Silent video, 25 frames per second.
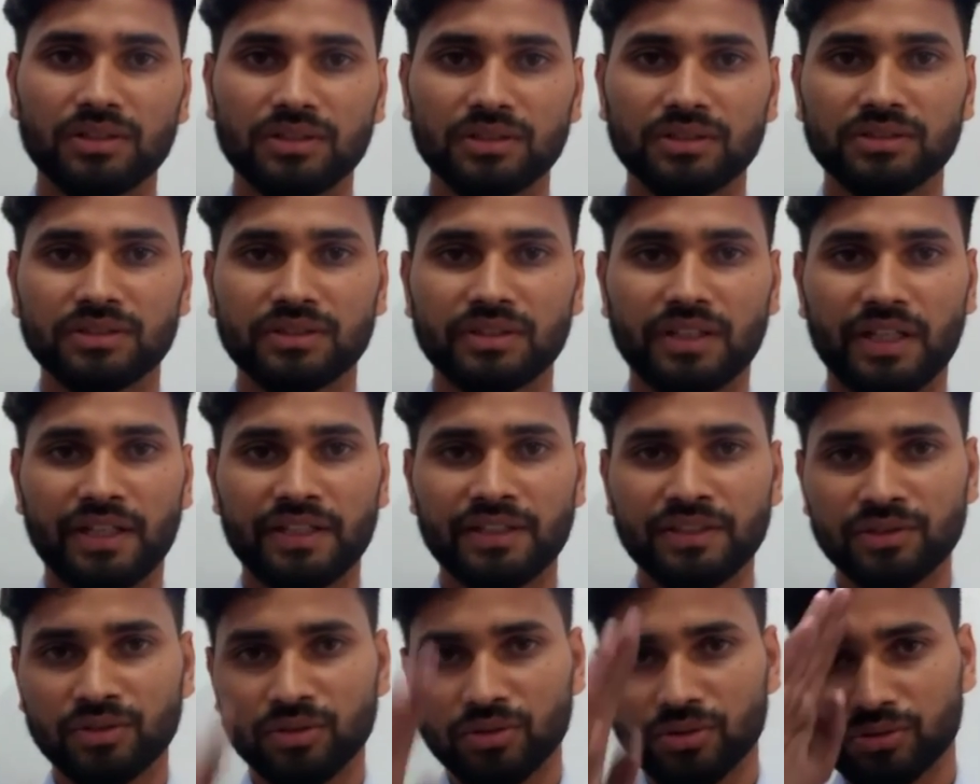जय हिंद
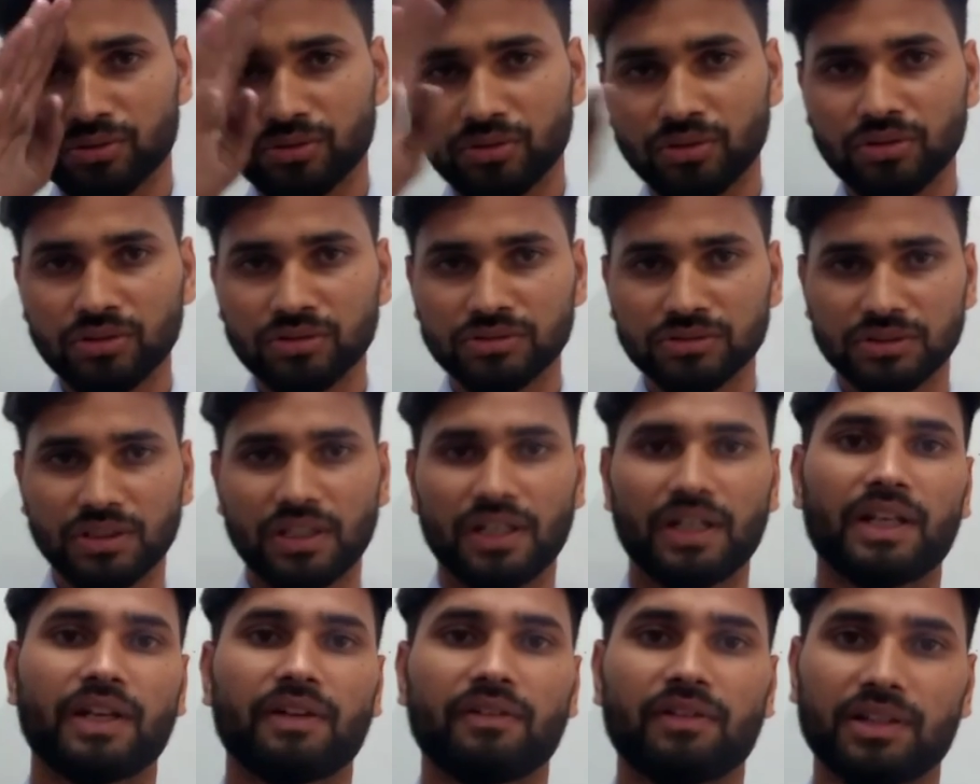दोस्तों
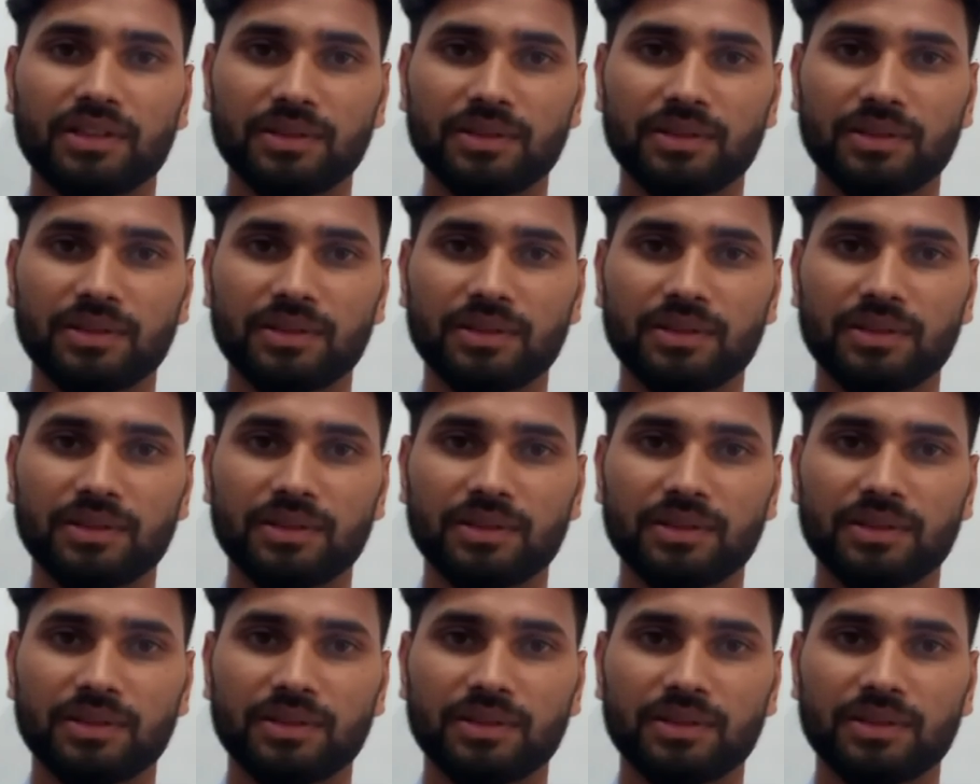धन्यवाद